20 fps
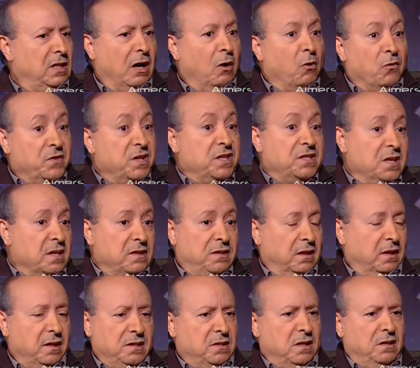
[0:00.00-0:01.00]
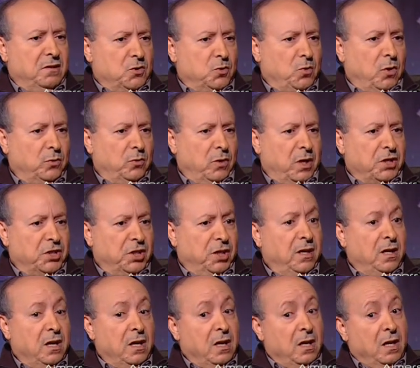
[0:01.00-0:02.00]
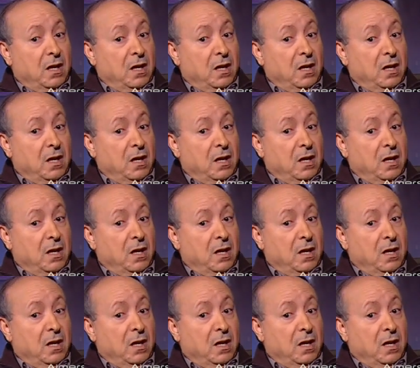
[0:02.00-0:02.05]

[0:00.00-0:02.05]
a envie de s'intéresser à l'histoire de l'Algérie.